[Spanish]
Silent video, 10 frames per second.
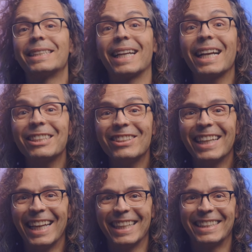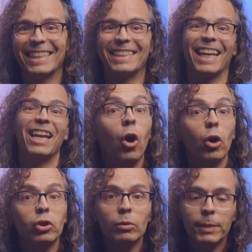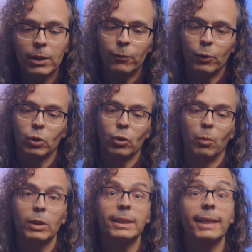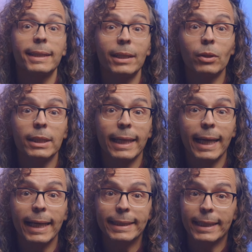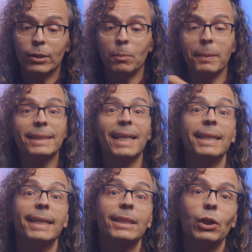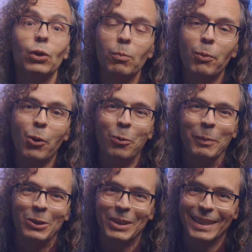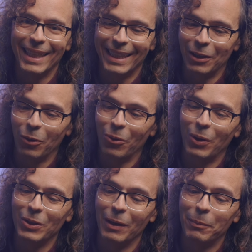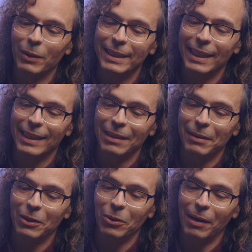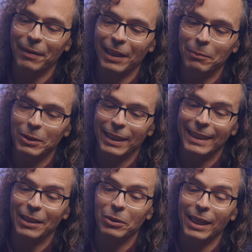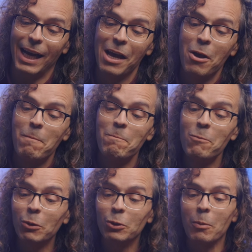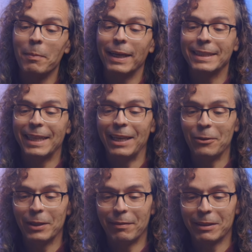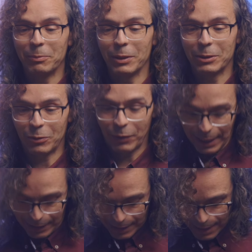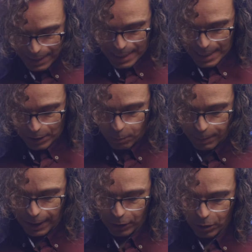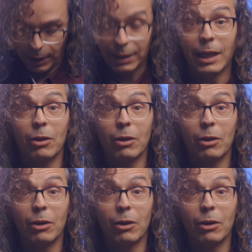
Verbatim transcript: En este caso es este. Otros micrófonos como este que tengo de Sennheiser son más grandes y un poco menos estético. Cuando le pones el antiviento, la verdad pues que se nota mucho más que lo llevas puestos. Fíjate en la comparación entre